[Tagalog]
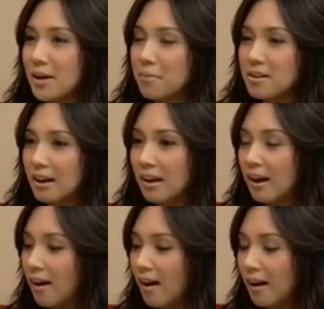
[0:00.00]
Sabi
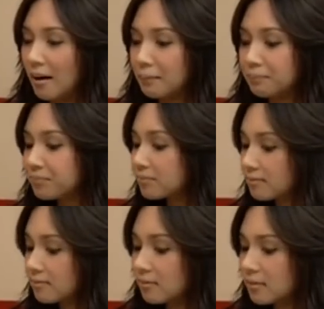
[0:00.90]
niya, um,
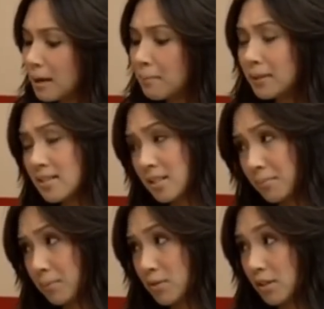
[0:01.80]
dapat
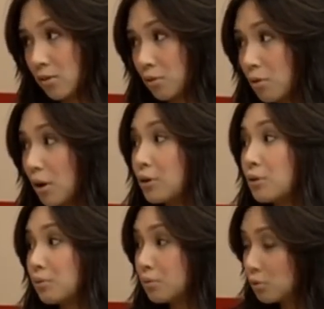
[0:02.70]
isipin mo siguro kung
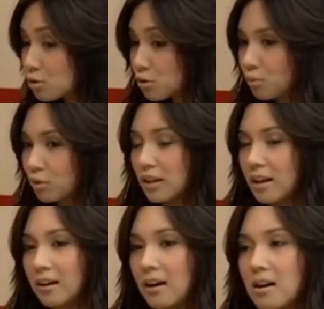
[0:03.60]
ano yung gusto mo
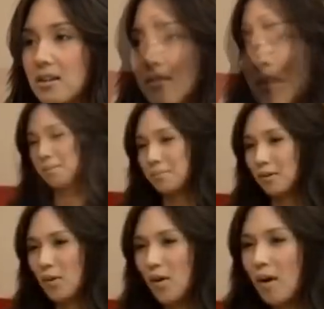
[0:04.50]
talaga. Sabi
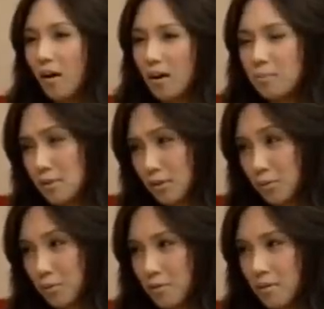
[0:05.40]
ko, uh ah, -huh. Ah. alam mo, sa
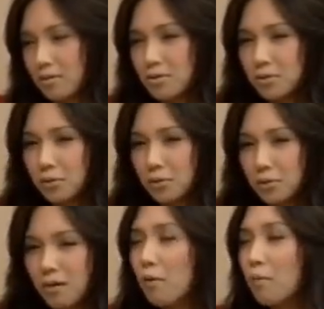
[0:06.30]
totoo lang, gusto ko
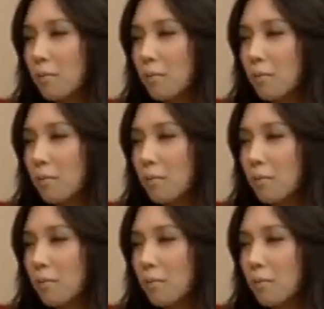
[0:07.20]
talaga